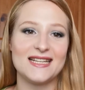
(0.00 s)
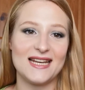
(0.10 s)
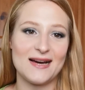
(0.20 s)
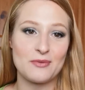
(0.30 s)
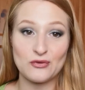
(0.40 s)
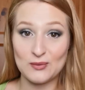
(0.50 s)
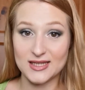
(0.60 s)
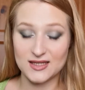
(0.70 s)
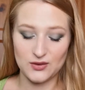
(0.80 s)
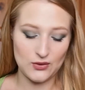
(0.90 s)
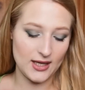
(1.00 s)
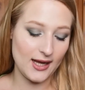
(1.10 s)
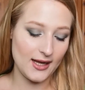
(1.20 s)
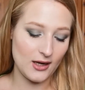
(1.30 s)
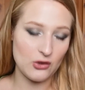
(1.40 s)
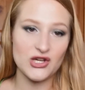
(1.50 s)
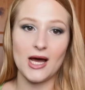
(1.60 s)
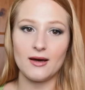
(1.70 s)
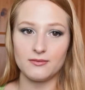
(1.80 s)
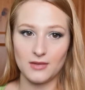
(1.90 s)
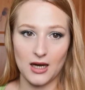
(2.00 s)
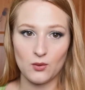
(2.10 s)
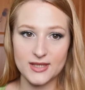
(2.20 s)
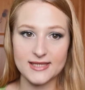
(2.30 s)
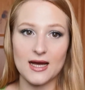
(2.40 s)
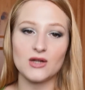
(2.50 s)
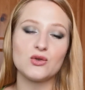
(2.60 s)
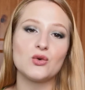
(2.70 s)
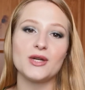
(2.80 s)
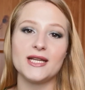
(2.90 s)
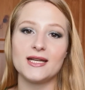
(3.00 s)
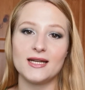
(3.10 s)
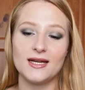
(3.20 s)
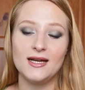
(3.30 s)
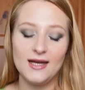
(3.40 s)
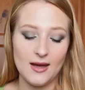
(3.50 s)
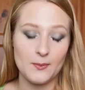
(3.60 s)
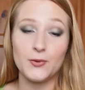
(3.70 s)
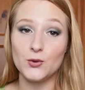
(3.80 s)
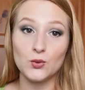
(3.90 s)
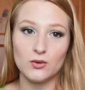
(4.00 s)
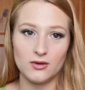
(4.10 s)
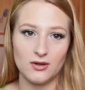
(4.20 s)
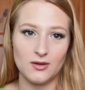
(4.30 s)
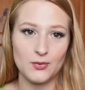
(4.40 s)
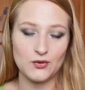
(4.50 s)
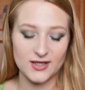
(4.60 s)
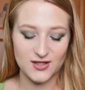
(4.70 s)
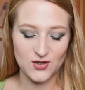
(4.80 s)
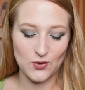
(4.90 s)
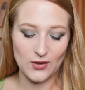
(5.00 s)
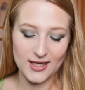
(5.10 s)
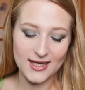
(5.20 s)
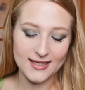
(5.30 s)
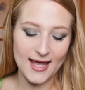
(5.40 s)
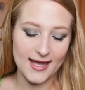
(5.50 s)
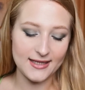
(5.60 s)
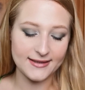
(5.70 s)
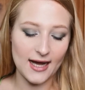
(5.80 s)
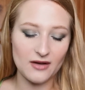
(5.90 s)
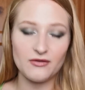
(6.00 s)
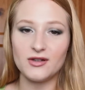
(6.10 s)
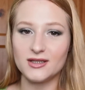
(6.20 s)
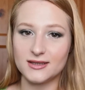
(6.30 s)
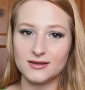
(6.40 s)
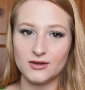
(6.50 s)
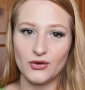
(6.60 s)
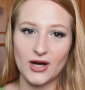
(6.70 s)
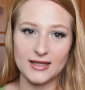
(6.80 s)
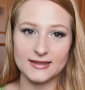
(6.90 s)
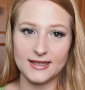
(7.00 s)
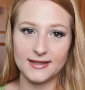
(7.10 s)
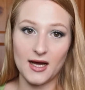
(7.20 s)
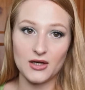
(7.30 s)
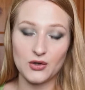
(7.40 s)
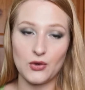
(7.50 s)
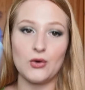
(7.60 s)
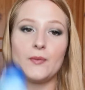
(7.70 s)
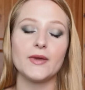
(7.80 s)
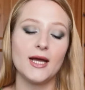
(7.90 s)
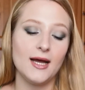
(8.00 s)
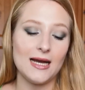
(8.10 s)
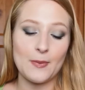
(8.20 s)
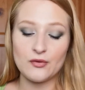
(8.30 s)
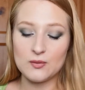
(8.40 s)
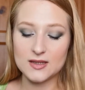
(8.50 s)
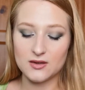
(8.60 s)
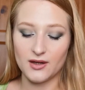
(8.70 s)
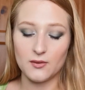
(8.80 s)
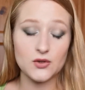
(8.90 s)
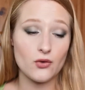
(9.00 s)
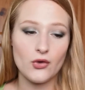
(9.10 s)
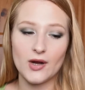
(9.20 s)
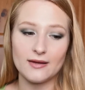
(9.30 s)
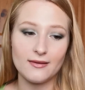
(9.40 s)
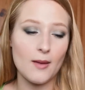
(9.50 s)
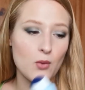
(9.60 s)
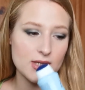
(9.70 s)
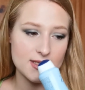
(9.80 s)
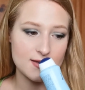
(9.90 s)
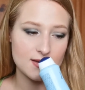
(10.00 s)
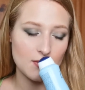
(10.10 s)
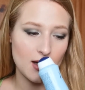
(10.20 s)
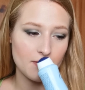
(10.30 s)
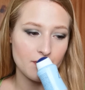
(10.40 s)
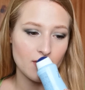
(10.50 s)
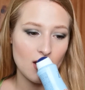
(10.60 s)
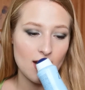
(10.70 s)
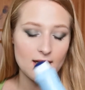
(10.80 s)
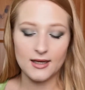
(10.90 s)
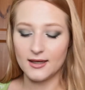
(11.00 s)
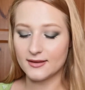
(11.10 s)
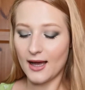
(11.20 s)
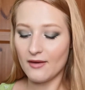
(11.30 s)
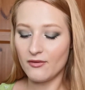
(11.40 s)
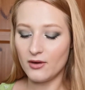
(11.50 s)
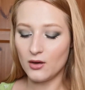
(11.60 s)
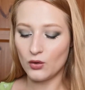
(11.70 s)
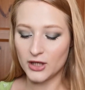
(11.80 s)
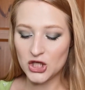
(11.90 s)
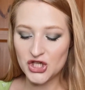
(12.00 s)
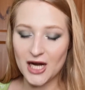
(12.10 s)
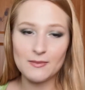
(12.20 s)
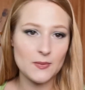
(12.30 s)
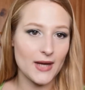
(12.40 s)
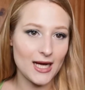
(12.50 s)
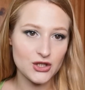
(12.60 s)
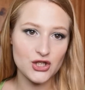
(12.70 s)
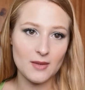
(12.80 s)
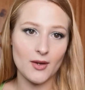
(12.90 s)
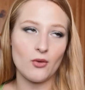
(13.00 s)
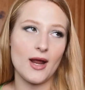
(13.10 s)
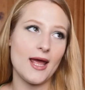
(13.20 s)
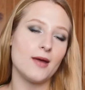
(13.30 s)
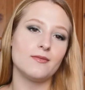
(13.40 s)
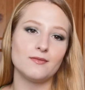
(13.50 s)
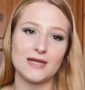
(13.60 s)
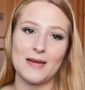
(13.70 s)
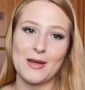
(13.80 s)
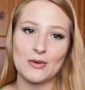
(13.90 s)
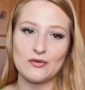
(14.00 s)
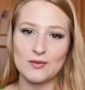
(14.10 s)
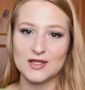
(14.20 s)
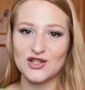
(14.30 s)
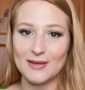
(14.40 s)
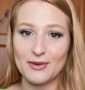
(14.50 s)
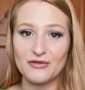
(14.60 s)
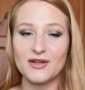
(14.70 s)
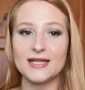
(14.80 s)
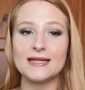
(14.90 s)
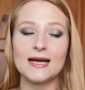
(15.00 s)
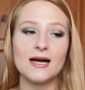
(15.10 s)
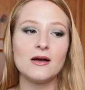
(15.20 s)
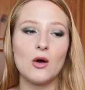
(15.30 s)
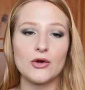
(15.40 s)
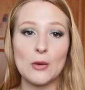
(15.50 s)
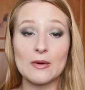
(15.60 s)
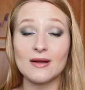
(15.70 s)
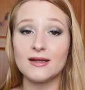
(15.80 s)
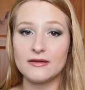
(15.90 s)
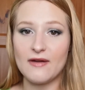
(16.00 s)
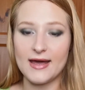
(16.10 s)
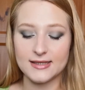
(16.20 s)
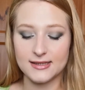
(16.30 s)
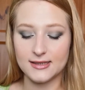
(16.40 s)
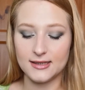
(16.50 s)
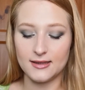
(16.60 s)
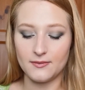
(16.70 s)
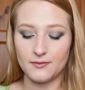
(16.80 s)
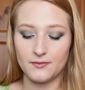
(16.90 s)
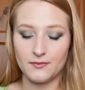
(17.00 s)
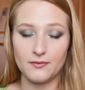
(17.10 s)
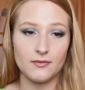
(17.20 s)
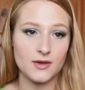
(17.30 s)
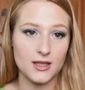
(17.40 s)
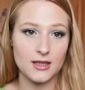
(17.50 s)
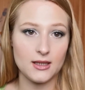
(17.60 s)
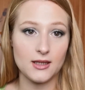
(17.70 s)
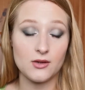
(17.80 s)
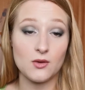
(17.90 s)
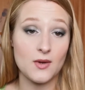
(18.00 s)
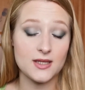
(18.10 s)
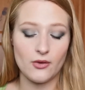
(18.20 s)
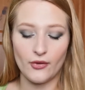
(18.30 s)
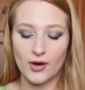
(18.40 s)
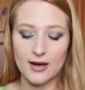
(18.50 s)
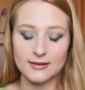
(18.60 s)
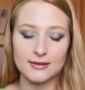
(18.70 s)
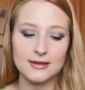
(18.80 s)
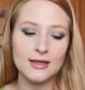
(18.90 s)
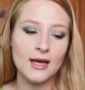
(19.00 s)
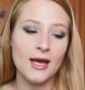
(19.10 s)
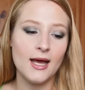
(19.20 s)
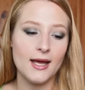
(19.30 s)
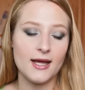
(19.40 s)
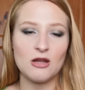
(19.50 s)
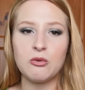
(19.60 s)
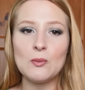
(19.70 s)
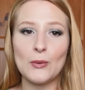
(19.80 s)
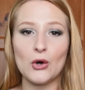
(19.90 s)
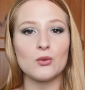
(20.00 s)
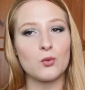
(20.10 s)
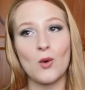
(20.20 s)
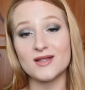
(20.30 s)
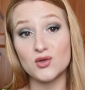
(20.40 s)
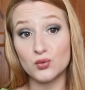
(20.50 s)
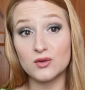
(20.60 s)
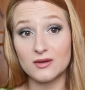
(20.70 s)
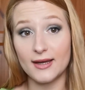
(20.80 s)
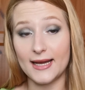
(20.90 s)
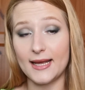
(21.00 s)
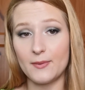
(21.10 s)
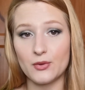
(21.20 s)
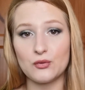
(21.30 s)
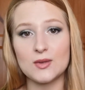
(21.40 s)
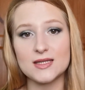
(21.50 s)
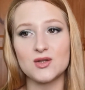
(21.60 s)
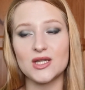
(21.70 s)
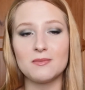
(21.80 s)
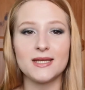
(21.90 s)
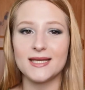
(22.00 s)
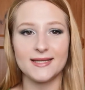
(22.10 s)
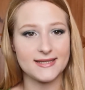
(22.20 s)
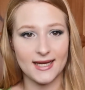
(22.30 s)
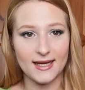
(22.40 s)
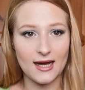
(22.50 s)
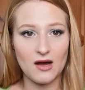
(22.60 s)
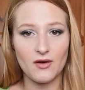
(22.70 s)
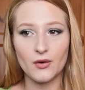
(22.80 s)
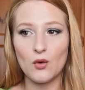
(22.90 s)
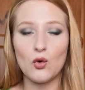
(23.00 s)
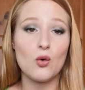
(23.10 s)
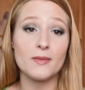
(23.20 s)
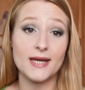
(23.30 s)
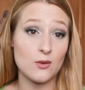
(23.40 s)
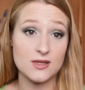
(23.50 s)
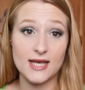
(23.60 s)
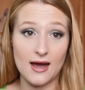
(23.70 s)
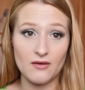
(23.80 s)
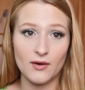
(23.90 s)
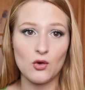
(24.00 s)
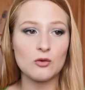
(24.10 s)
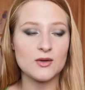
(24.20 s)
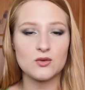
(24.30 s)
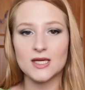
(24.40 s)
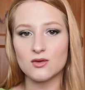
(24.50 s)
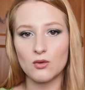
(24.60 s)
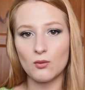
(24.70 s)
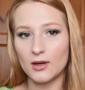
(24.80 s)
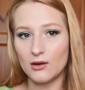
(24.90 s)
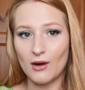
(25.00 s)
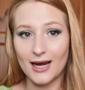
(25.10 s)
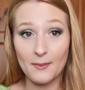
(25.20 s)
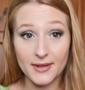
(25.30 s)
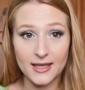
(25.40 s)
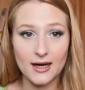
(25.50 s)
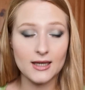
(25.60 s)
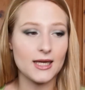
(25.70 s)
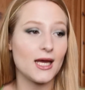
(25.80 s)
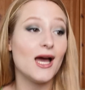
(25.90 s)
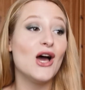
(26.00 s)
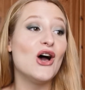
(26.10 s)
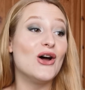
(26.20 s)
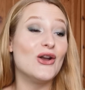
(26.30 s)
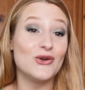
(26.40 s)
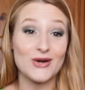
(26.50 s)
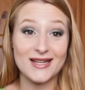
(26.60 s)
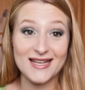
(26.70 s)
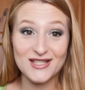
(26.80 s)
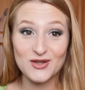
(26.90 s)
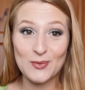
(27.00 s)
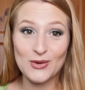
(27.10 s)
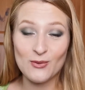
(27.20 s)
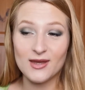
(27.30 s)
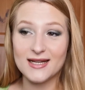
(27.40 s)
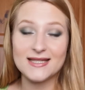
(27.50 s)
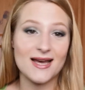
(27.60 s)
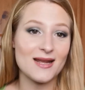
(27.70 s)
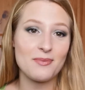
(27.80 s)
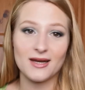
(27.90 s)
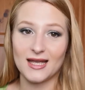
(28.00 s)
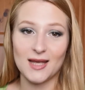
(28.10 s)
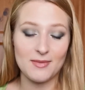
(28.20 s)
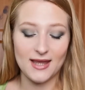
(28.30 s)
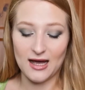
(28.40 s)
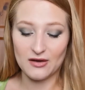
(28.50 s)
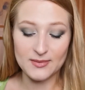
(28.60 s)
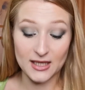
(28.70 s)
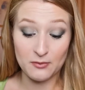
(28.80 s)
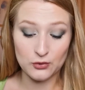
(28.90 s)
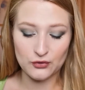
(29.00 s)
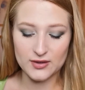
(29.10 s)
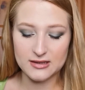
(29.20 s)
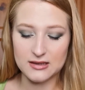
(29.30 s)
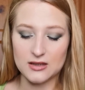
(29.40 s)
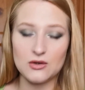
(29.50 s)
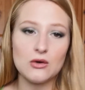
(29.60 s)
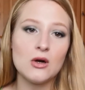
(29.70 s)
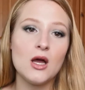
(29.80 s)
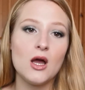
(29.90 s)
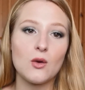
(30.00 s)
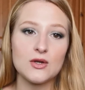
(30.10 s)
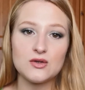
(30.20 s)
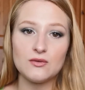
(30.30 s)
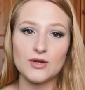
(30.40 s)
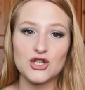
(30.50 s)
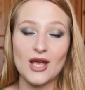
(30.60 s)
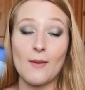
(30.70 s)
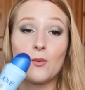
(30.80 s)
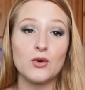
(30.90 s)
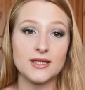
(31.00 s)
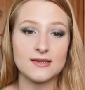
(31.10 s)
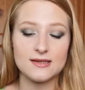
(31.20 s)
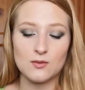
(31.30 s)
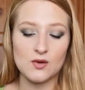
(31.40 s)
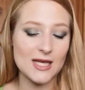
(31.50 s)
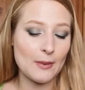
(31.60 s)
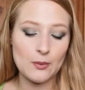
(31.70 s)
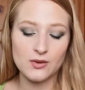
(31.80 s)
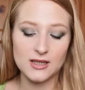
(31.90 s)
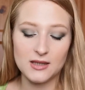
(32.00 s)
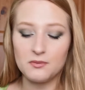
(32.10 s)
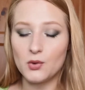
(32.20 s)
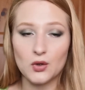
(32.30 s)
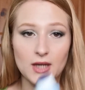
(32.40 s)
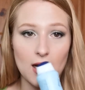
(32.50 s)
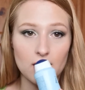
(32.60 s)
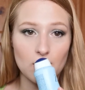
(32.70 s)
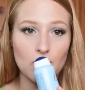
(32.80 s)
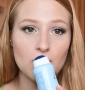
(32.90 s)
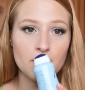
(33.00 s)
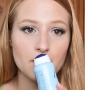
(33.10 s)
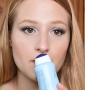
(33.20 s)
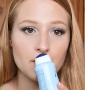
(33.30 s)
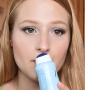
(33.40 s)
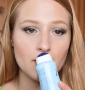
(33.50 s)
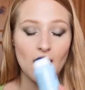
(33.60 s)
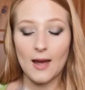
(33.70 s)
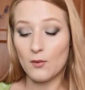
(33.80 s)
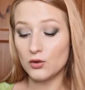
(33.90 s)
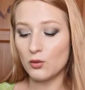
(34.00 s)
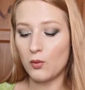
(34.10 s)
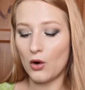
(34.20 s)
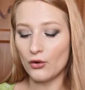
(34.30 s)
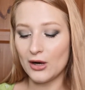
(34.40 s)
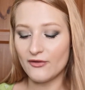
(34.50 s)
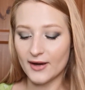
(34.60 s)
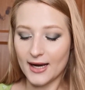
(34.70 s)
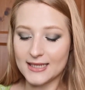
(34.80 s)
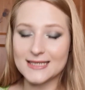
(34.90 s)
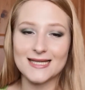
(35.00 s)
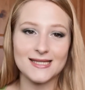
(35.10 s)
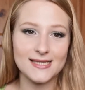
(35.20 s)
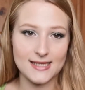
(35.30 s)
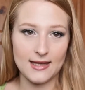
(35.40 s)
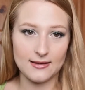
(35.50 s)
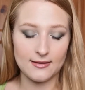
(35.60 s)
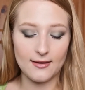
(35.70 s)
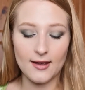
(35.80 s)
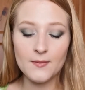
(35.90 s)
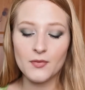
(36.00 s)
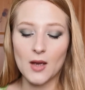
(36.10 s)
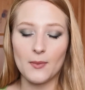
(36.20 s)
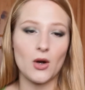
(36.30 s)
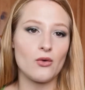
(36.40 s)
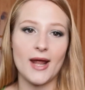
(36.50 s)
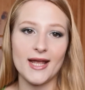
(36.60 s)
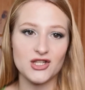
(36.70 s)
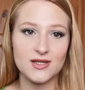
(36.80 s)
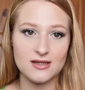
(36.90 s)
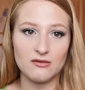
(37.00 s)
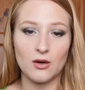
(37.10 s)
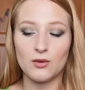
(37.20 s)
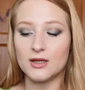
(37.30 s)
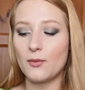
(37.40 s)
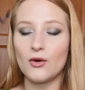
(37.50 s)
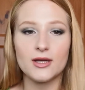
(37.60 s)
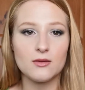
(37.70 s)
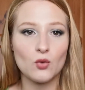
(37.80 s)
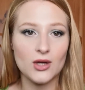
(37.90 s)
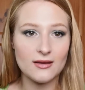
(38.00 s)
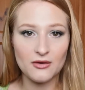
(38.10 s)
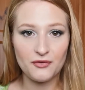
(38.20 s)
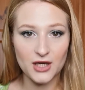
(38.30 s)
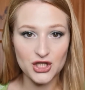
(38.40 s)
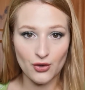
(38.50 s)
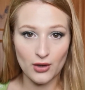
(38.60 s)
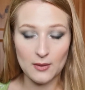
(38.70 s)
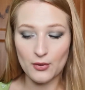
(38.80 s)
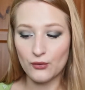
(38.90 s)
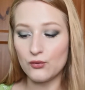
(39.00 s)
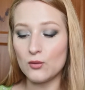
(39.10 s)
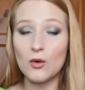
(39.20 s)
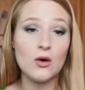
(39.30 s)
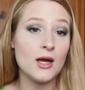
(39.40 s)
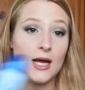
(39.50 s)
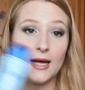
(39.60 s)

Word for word: della profumazione e l'ho già acquistato in eh, più, uh, più, versioni ed è il Dove deodorante talco. La profumazione di questo deodorante è buonissima. Il Tab Original mi piace, ma non è mm, la mia profumazione preferita. Ho, ne ho provati diversi mh, mm, di, de, di, questi deodoranti e dopo un po' quasi tutte le profumazioni mi stancavano o mi nauseavano, come è successo con quello alla pera che non riesco più ad utilizzare perché mi dà, mi dà molto fastidio. Questo invece è buonissimo, sa proprio di talco è molto buono, la fragranza si sente, però non è eccessiva, quindi poi non interferisce con il profumo.